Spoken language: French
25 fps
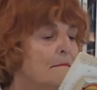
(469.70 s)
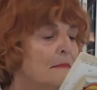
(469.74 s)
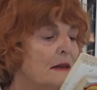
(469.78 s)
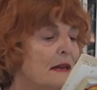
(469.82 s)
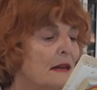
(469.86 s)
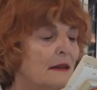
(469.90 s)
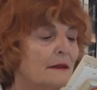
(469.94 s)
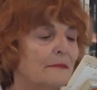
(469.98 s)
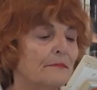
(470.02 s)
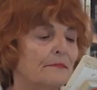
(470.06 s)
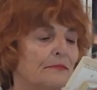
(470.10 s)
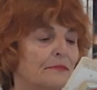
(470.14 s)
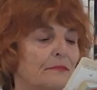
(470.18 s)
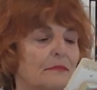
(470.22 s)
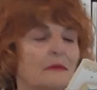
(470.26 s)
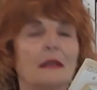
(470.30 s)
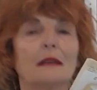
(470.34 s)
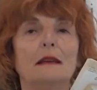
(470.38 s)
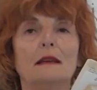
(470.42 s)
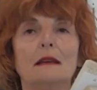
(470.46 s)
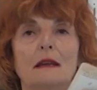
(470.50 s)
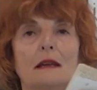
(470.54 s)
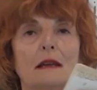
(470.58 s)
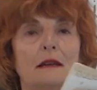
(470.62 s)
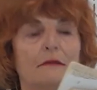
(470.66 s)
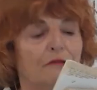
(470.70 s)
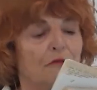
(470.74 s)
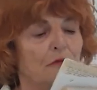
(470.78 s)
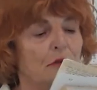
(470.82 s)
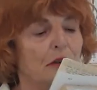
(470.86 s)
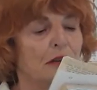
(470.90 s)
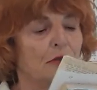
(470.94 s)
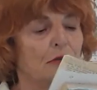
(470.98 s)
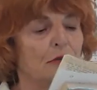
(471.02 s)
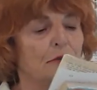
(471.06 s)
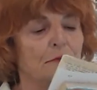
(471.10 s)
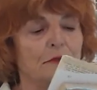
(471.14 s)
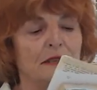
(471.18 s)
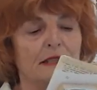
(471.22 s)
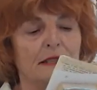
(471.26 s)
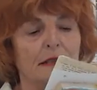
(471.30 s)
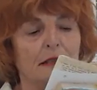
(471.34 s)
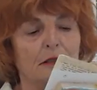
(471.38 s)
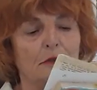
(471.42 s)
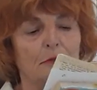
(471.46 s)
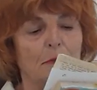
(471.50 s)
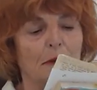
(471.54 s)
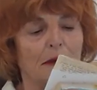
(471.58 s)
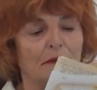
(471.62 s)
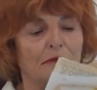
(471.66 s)
Mais il faut économiser
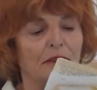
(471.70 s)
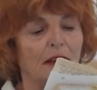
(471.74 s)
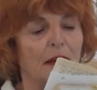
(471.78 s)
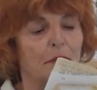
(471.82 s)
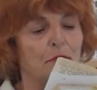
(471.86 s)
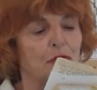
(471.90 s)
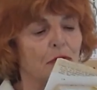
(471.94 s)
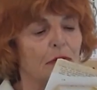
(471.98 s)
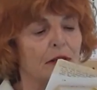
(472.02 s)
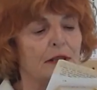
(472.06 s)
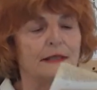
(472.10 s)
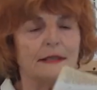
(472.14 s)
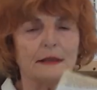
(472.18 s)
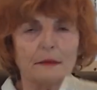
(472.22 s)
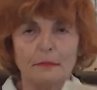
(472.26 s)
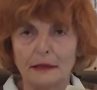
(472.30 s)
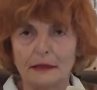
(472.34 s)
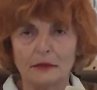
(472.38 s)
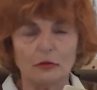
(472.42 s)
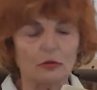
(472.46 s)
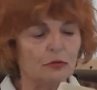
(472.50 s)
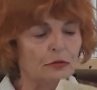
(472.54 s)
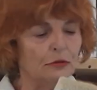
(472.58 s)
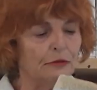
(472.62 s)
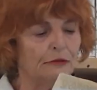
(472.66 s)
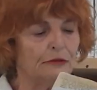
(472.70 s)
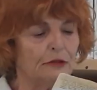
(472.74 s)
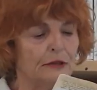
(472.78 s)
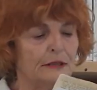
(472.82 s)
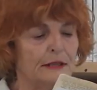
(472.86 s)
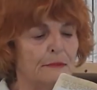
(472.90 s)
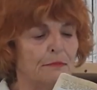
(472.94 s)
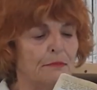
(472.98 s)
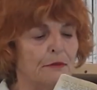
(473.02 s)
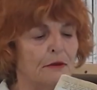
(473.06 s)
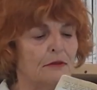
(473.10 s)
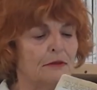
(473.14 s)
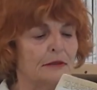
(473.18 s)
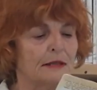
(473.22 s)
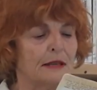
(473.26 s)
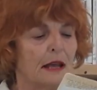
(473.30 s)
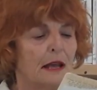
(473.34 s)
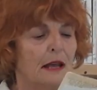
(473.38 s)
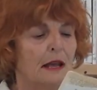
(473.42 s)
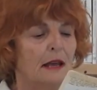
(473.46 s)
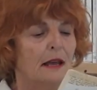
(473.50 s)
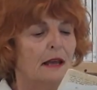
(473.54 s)
et ne pas faire pour Elisabeth trop de folles dépenses.